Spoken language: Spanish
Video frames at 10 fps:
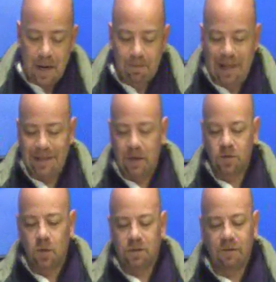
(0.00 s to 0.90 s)

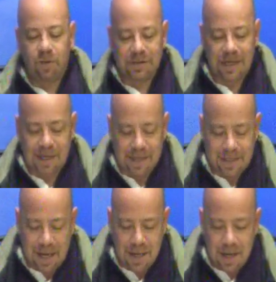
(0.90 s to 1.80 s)
Plateros contra Fuerza
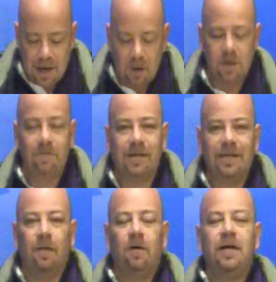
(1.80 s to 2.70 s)
Regia, los
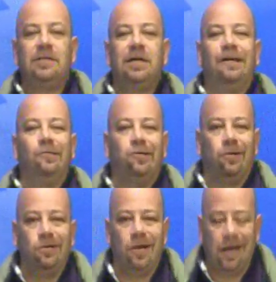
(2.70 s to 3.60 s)
Libertadores en el
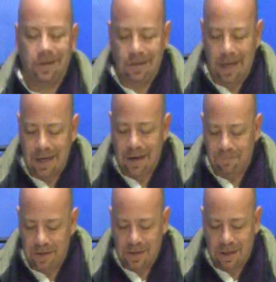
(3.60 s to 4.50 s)
Auditorio Arteaga
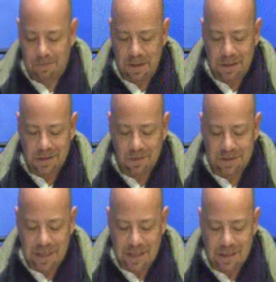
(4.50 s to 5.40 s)
enfrentan a Panteras de
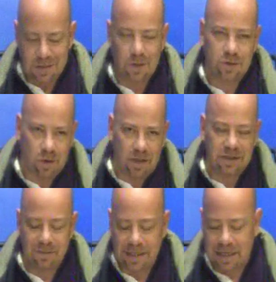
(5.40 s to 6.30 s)
Aguascalientes y los
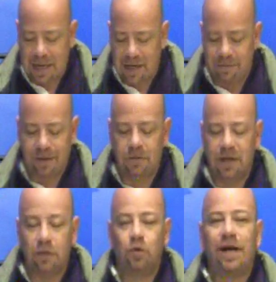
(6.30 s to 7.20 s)
Soles de Mexicali van
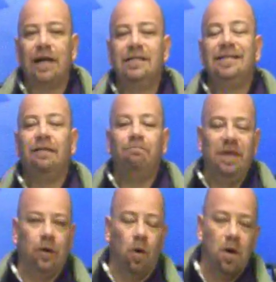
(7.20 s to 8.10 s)
contra los Huracanes de
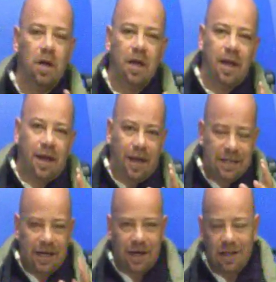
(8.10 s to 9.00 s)
Tampico.
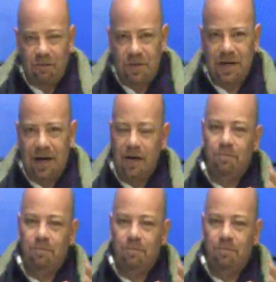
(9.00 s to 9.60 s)
Es la recta final